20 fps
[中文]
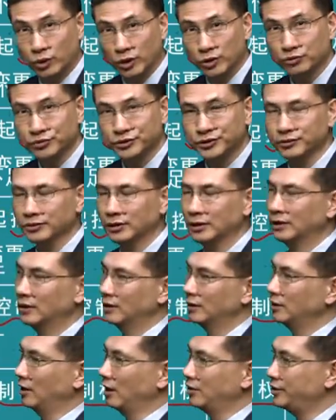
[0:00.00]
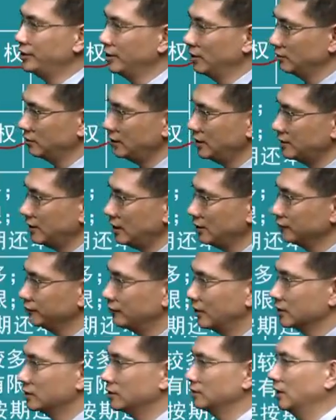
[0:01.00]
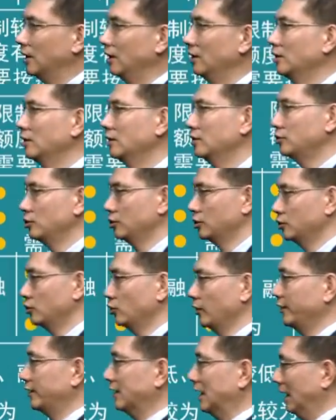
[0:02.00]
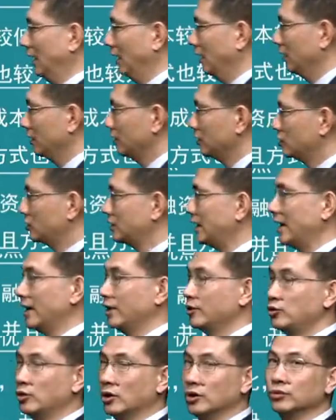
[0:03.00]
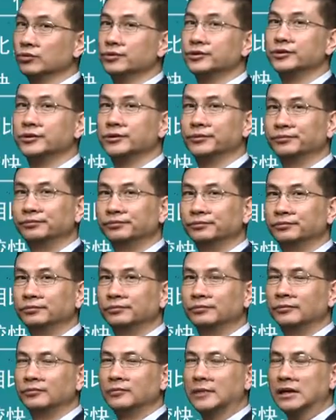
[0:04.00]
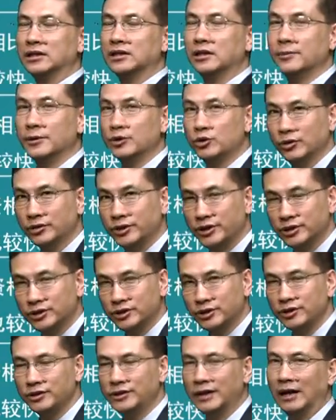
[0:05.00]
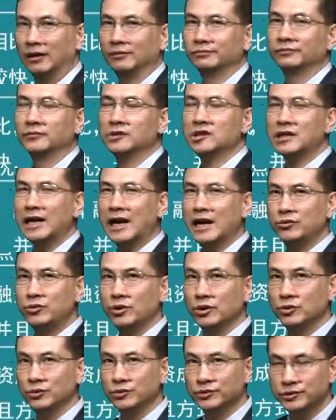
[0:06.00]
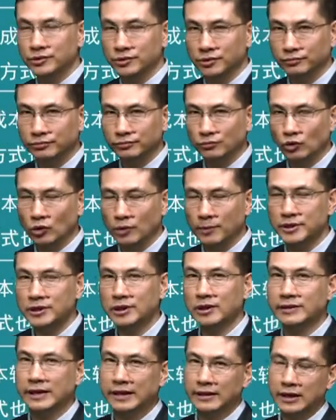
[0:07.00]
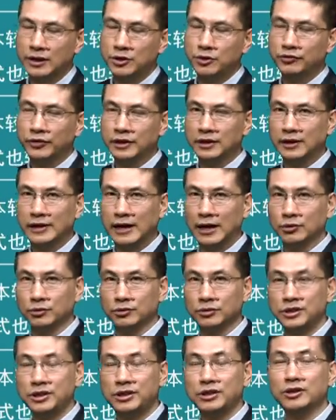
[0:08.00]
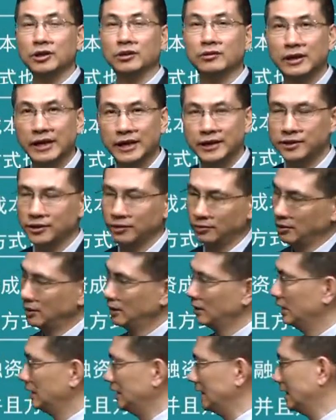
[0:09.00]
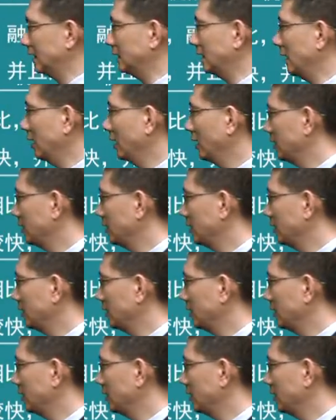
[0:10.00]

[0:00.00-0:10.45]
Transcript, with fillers: 权融资。然后接着第三种方式呢，就是所谓的债权融资。那这里边需要提示一下。债权融资，我们教材呢又分成两种细小的类型，一个呢